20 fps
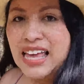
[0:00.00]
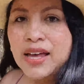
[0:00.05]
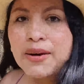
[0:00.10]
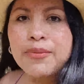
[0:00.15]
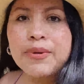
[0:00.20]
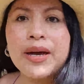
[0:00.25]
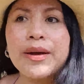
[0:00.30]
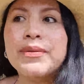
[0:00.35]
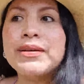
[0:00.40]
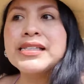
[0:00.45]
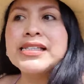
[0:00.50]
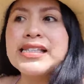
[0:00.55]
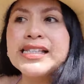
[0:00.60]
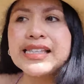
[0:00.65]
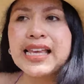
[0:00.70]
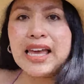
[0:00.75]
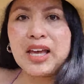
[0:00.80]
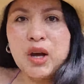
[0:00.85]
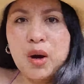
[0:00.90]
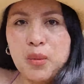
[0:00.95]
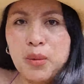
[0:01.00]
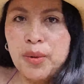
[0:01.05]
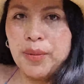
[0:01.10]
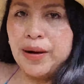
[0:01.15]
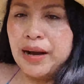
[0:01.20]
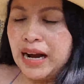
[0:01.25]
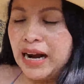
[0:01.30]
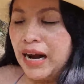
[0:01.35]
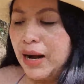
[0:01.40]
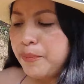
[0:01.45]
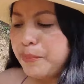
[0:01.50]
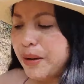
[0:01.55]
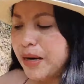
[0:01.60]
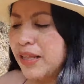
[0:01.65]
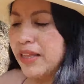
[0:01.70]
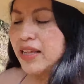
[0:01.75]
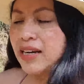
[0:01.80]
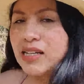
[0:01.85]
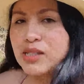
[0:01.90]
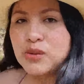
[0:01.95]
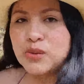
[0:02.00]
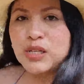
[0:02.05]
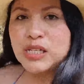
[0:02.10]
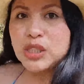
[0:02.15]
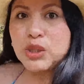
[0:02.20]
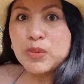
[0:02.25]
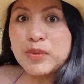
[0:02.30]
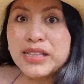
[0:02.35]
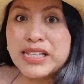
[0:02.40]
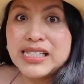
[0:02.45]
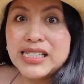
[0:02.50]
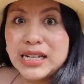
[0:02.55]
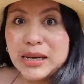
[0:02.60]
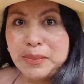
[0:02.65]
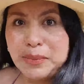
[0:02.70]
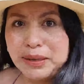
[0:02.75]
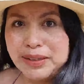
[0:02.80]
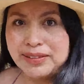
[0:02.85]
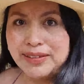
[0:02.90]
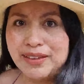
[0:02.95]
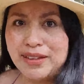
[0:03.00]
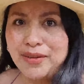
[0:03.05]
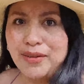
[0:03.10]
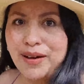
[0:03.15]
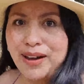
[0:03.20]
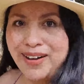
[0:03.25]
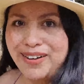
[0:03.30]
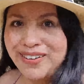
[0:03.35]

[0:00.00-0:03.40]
Voy a ver si es que hay cómo bajar para darles unas tomitas de la parte de abajo.